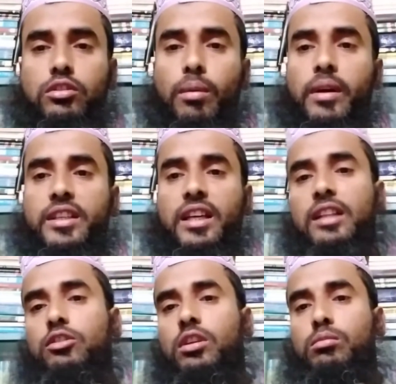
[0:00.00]
সবাইকে
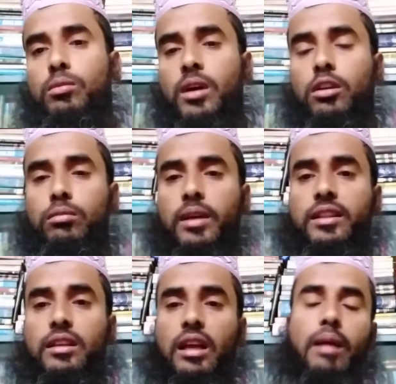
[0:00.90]
আন্তরিক মোবারকবাদ
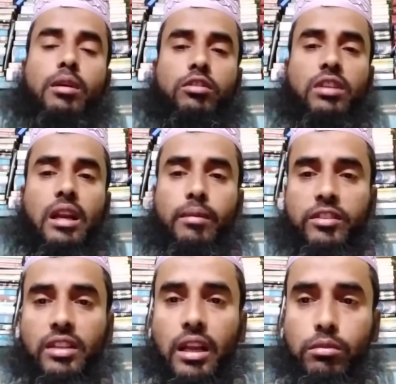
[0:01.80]
আবারও সালাম
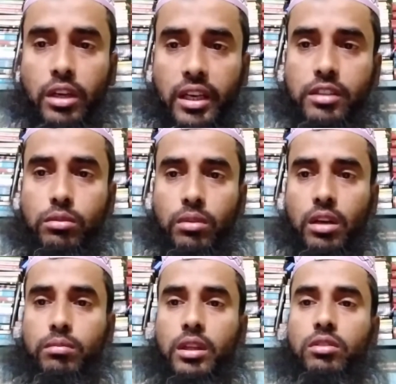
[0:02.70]
আসসালামু আলাইকুম
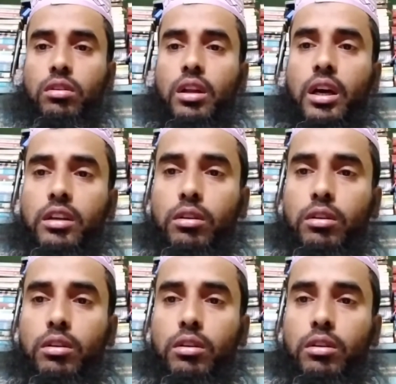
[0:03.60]
রহমতুল্লাহ